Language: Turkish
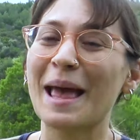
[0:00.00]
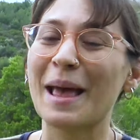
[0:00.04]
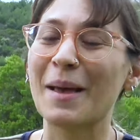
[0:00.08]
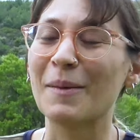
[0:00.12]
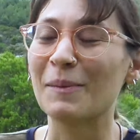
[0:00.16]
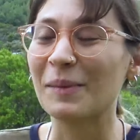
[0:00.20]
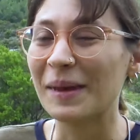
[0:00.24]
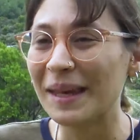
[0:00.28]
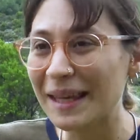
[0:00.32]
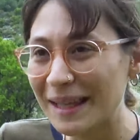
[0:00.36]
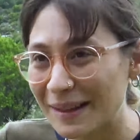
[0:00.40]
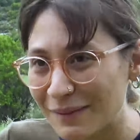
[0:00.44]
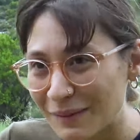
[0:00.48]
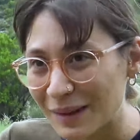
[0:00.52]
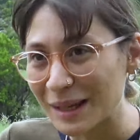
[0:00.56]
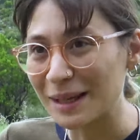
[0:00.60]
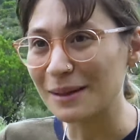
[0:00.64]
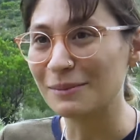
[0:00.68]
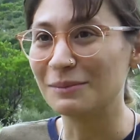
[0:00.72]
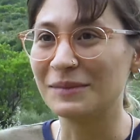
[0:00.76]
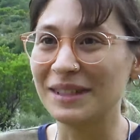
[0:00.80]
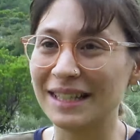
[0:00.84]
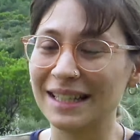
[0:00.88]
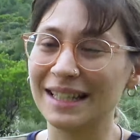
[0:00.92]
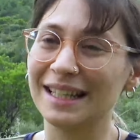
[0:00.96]
emeğin
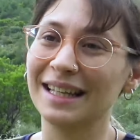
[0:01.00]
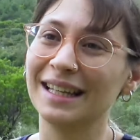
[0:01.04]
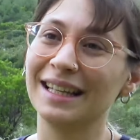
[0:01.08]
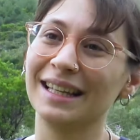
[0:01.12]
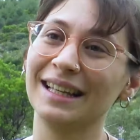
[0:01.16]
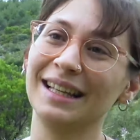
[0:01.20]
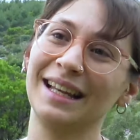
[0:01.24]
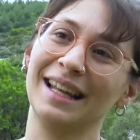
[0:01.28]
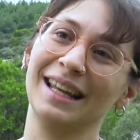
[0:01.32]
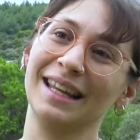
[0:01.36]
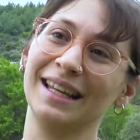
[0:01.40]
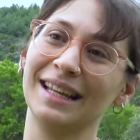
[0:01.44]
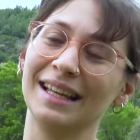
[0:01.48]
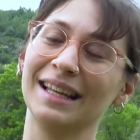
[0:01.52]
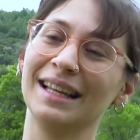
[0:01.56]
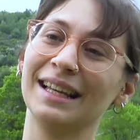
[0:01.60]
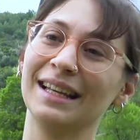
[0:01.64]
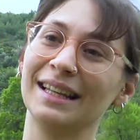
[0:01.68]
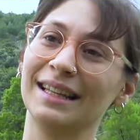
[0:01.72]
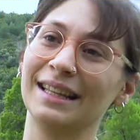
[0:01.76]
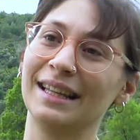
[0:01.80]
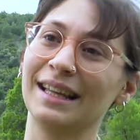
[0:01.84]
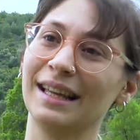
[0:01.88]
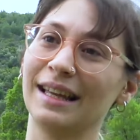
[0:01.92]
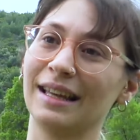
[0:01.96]
verimliliğiyle
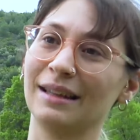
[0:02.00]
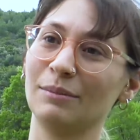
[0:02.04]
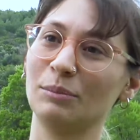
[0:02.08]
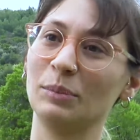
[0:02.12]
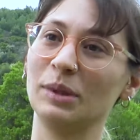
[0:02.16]
ilgili de